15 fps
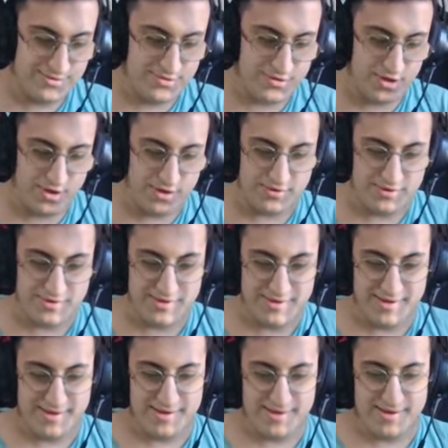Son.
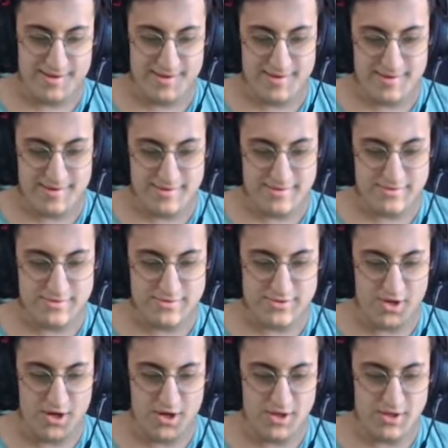
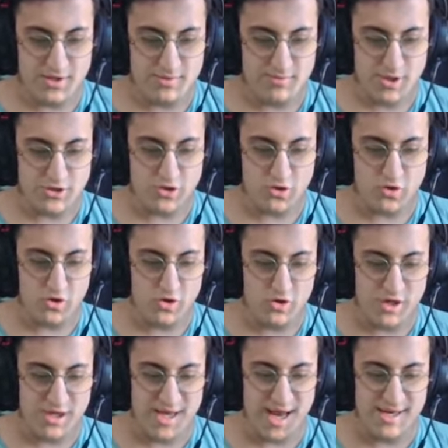Son. Böyle çok gol,
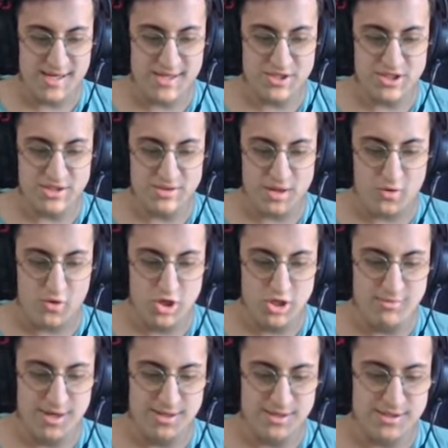gol yiyenler için 10
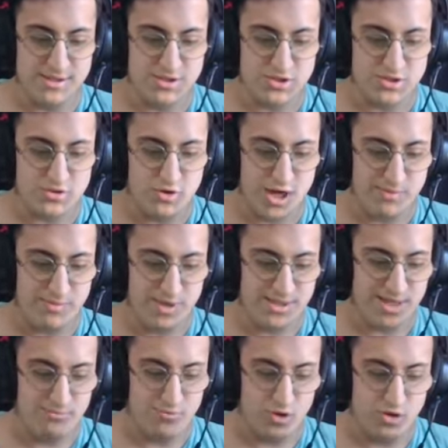numara diziş. Gol
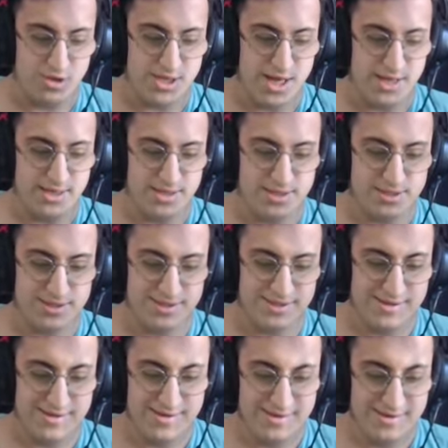atmasam da olur diyenler için.